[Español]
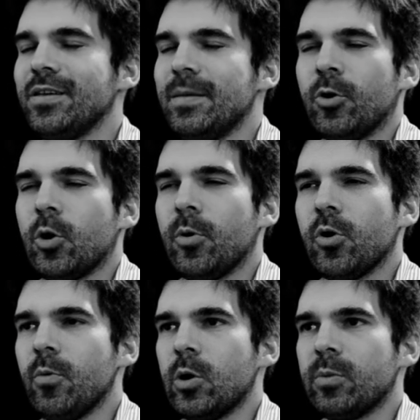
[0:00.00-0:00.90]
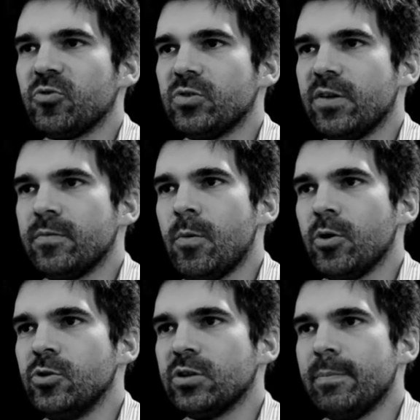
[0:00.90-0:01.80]
y poco a poco, bueno, por suerte fuimos
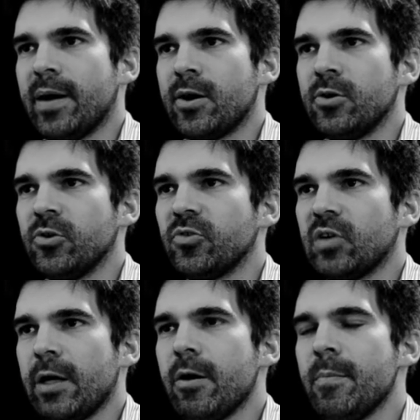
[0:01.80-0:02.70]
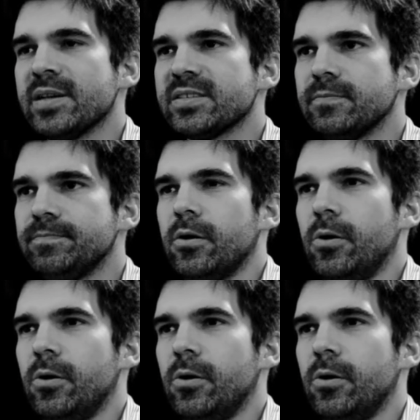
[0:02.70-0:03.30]
pudiendo equiparnos cada vez más.